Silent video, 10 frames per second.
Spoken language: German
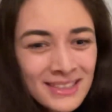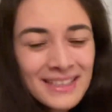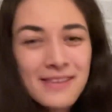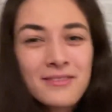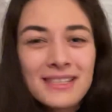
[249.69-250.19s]

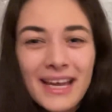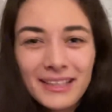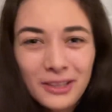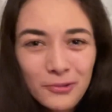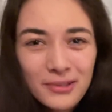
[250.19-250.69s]
Also es hat
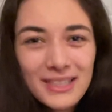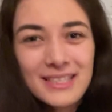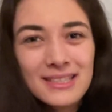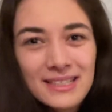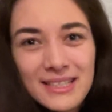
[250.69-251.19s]
einen Grund, dass
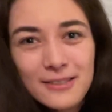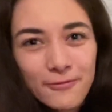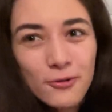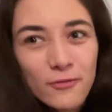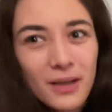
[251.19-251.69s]
es diese
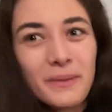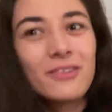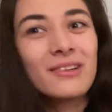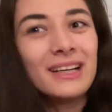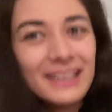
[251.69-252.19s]

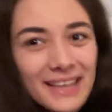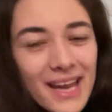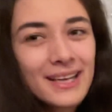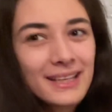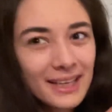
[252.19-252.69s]
Flugverbindung
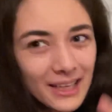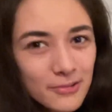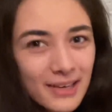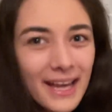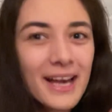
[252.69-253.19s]
nicht
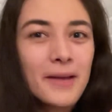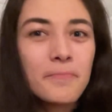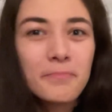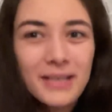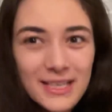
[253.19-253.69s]
regulär
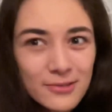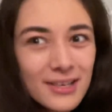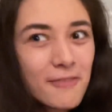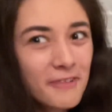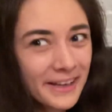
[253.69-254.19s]
im
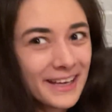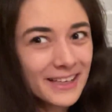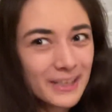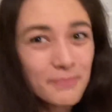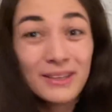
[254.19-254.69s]
Personenverkehr gibt.